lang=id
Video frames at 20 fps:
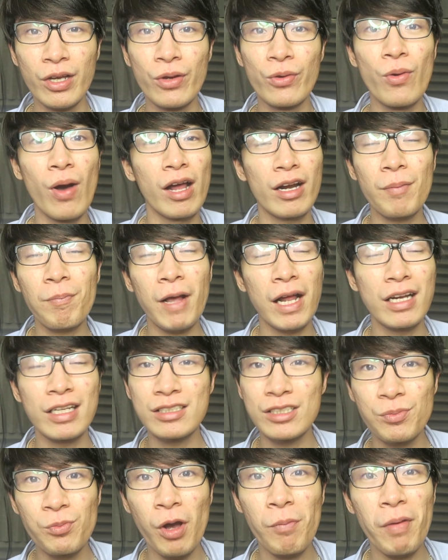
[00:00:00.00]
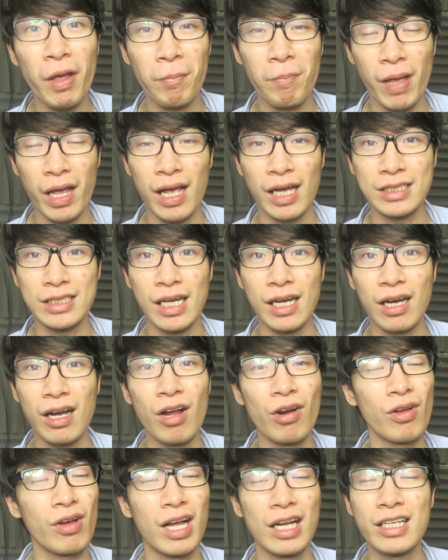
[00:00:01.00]
Gue harap kalian semua baik-baik aja.
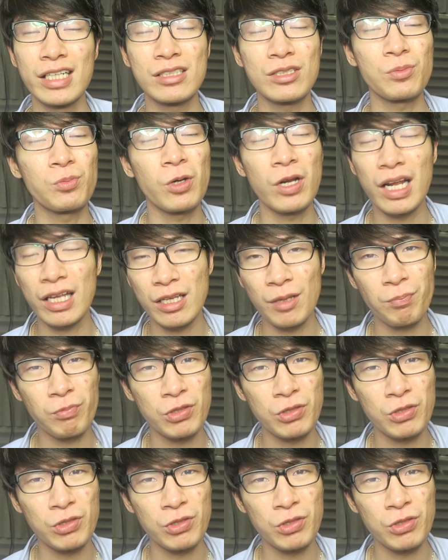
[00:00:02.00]
Kalau kalian semua lagi